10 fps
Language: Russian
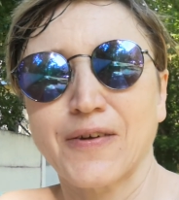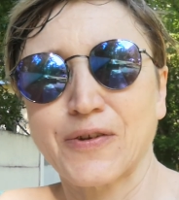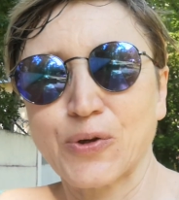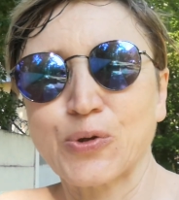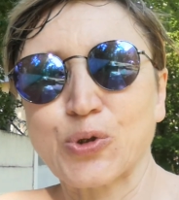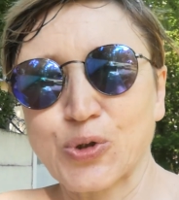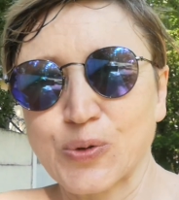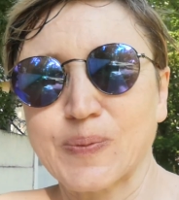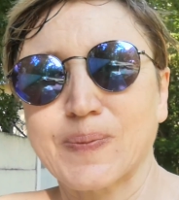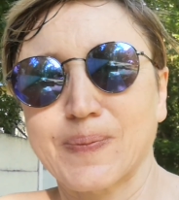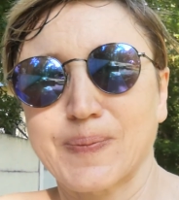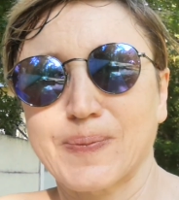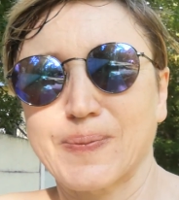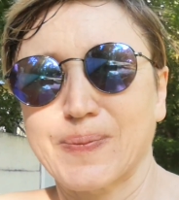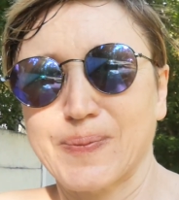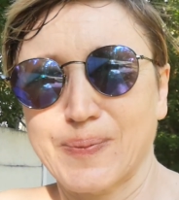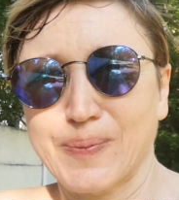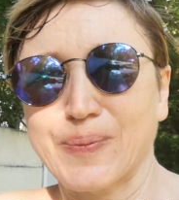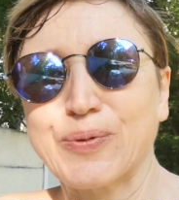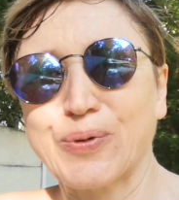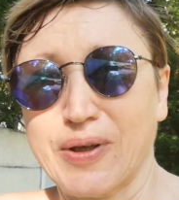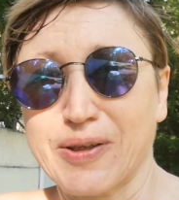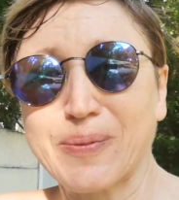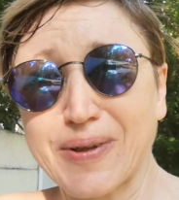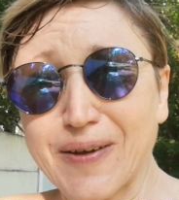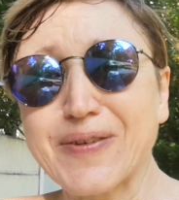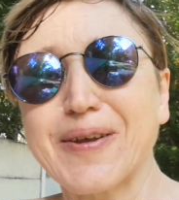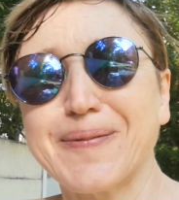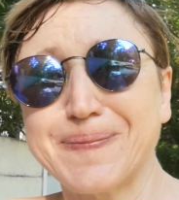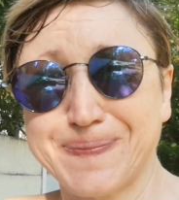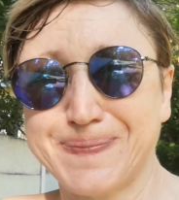Второе, то, что буду я там главная.